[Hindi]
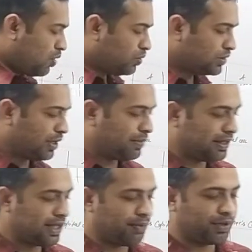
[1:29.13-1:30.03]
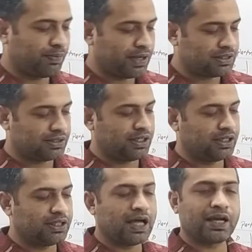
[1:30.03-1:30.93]
उसके बाद आपका पास
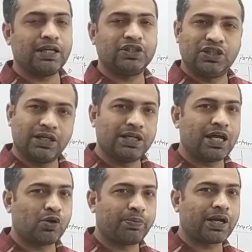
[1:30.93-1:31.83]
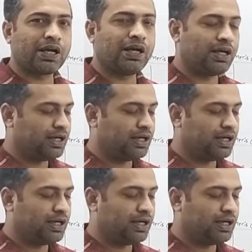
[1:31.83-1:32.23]
लेनदार है छः हज़ार रुपये का